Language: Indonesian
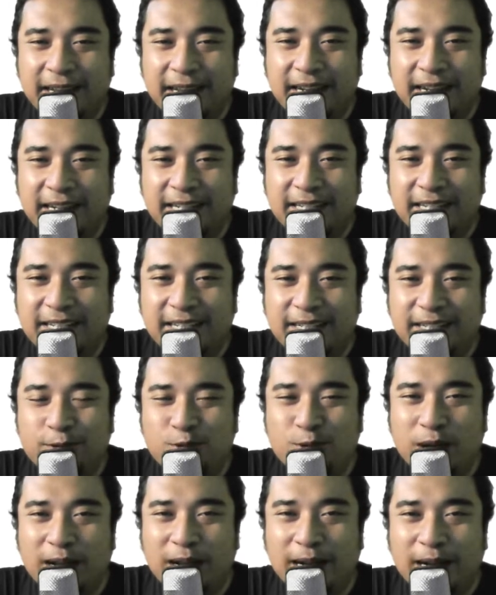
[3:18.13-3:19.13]
dengan
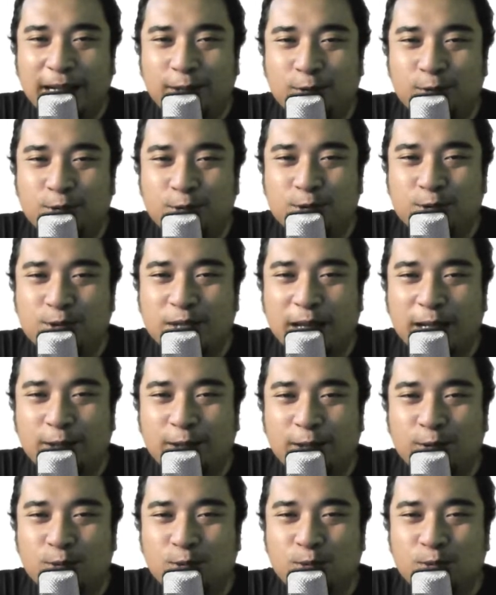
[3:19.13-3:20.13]
201
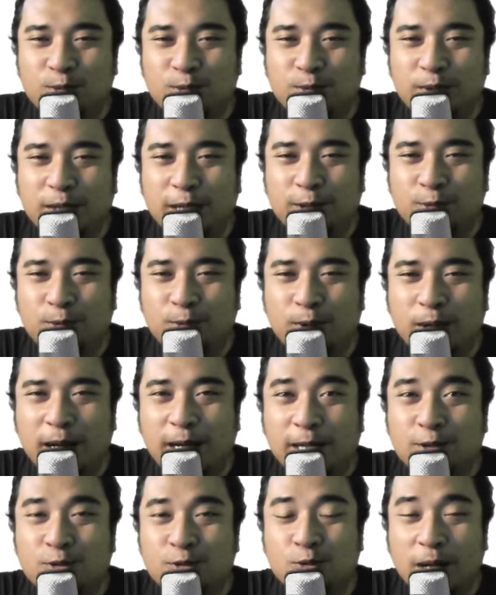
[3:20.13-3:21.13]

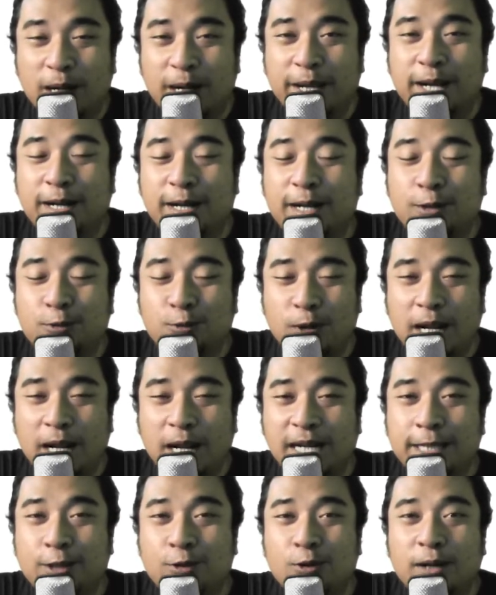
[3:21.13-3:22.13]
natural suara yang
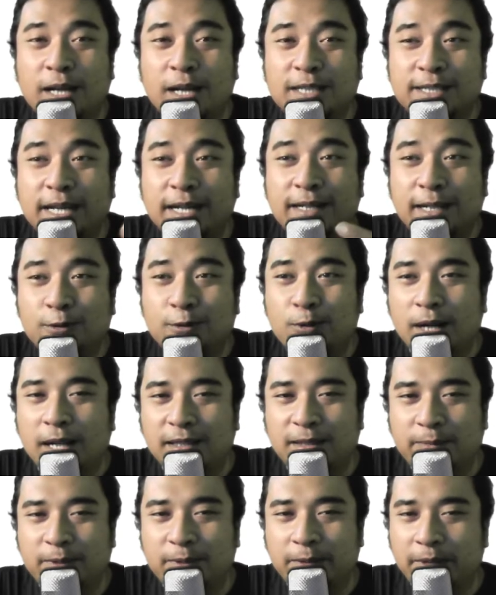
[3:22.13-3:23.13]
natural, intonasi yang
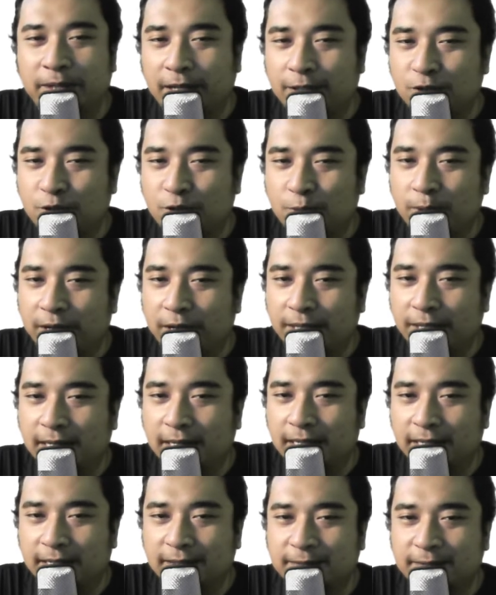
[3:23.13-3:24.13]
natural teman-teman ya. Coba
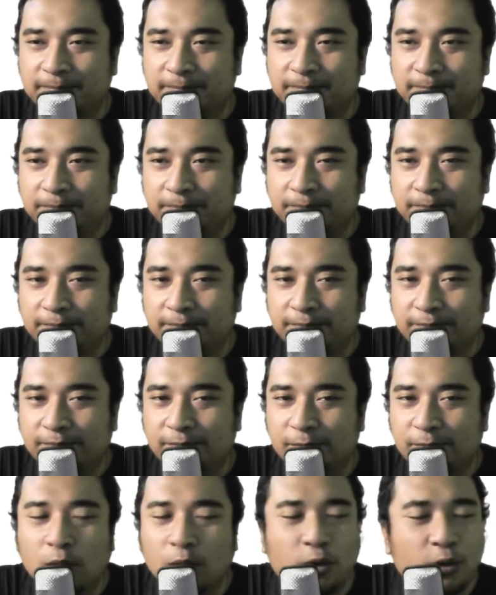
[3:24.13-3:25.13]
kita klik.
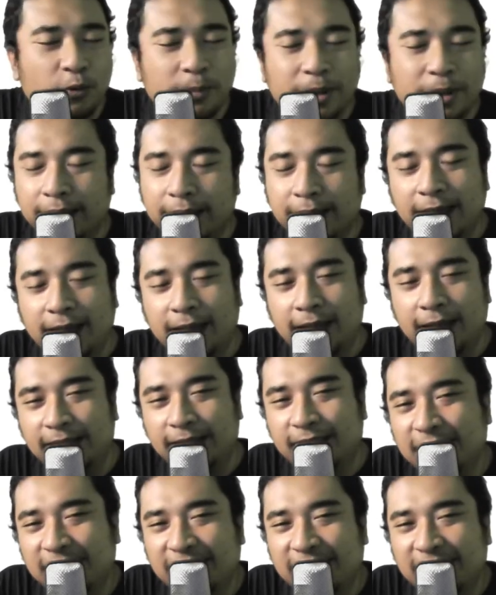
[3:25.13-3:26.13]
Oh my
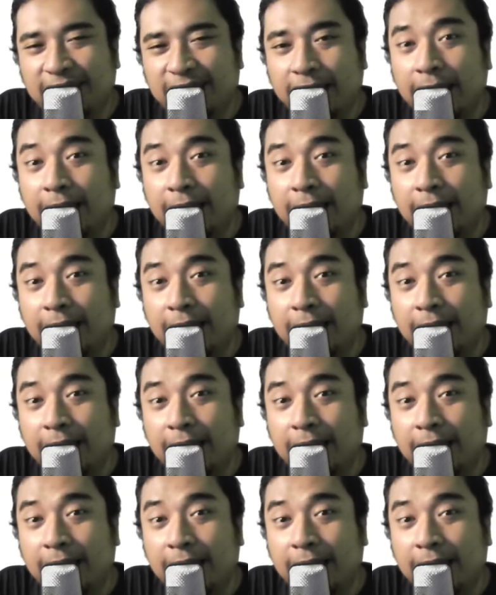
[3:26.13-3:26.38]
god.